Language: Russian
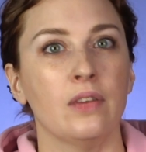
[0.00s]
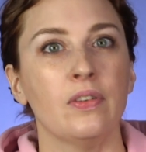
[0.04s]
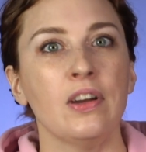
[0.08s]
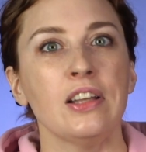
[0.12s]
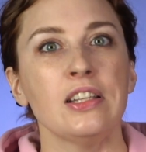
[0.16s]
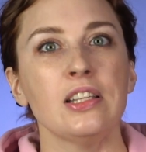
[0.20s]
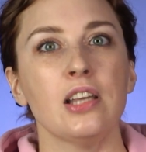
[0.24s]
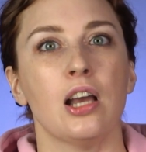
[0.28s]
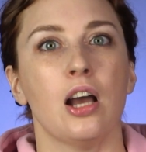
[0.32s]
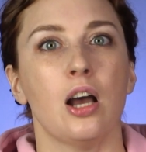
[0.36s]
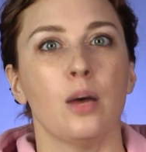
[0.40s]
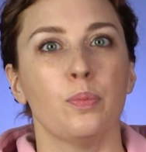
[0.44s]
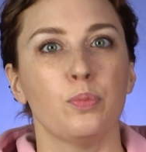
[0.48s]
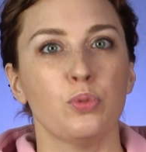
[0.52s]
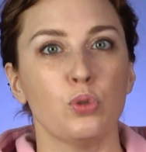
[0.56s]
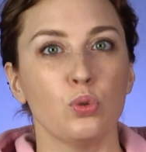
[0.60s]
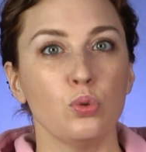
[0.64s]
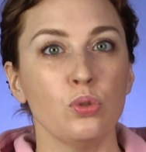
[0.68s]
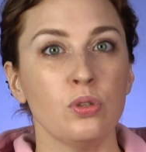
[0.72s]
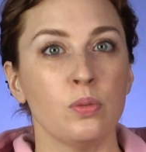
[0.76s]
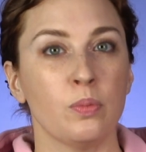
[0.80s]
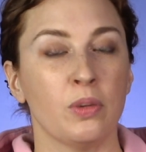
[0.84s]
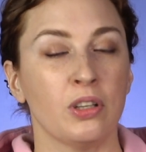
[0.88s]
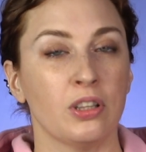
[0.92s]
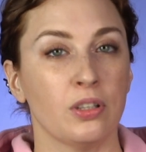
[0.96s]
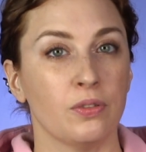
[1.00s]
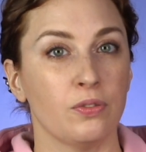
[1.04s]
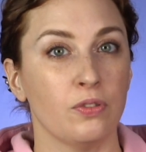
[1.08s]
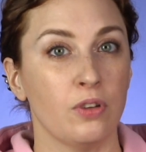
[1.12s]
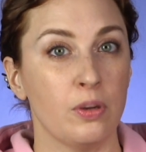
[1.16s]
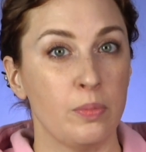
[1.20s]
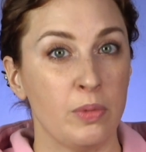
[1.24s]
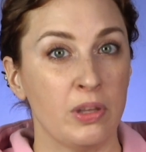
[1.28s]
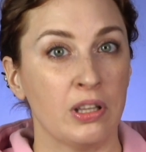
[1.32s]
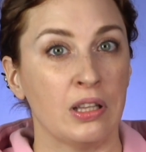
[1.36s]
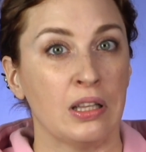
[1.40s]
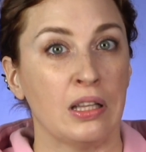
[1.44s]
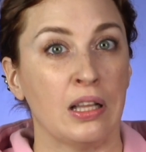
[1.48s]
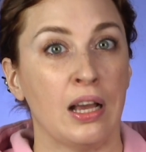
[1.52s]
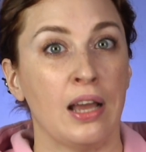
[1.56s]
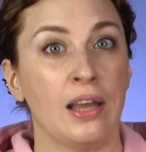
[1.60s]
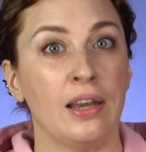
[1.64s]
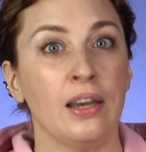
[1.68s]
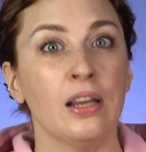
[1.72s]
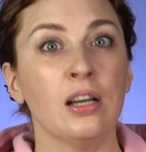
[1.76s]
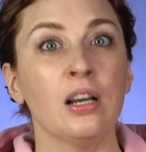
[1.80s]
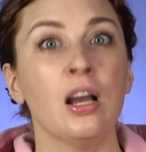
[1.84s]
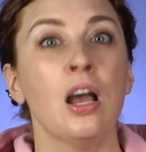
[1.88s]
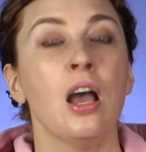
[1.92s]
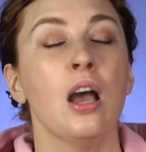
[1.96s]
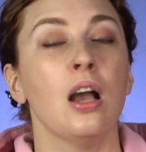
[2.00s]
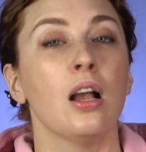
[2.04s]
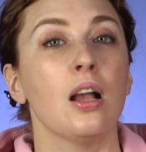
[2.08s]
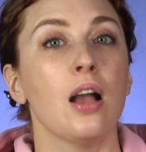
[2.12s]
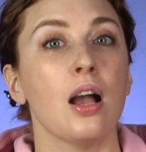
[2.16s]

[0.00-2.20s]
Давайте Давайте обсудим это в комментариях,